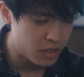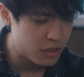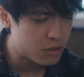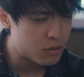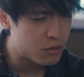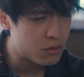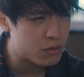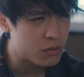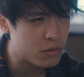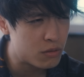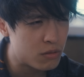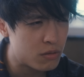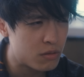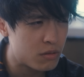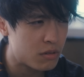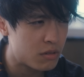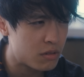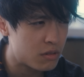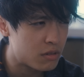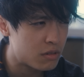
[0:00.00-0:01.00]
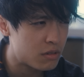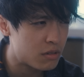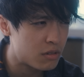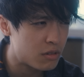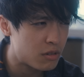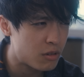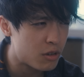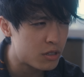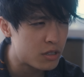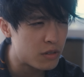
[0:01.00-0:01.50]
Denkst du,
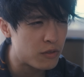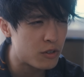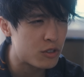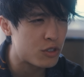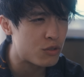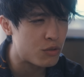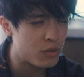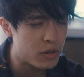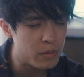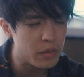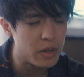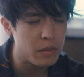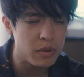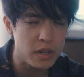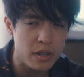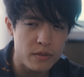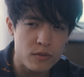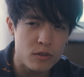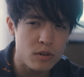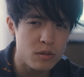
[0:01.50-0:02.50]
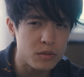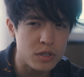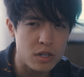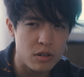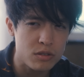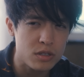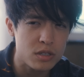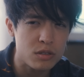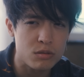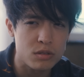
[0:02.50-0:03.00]
Leute von Streaming-Plattformen
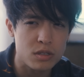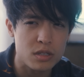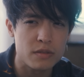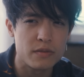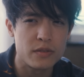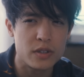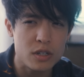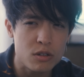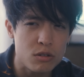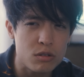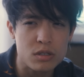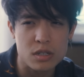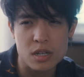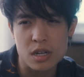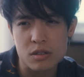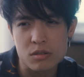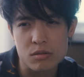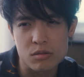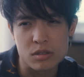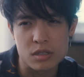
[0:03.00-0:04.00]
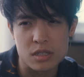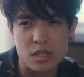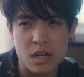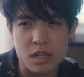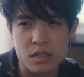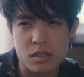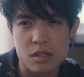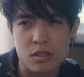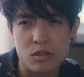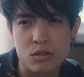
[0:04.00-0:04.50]
schauen sich unsere Videos an und
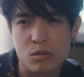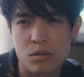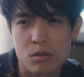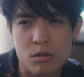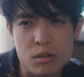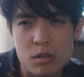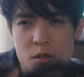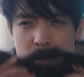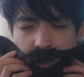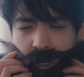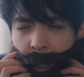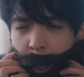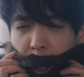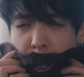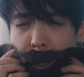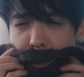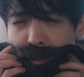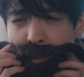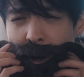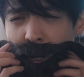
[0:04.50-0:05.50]
sagen dann so, Ey, ihr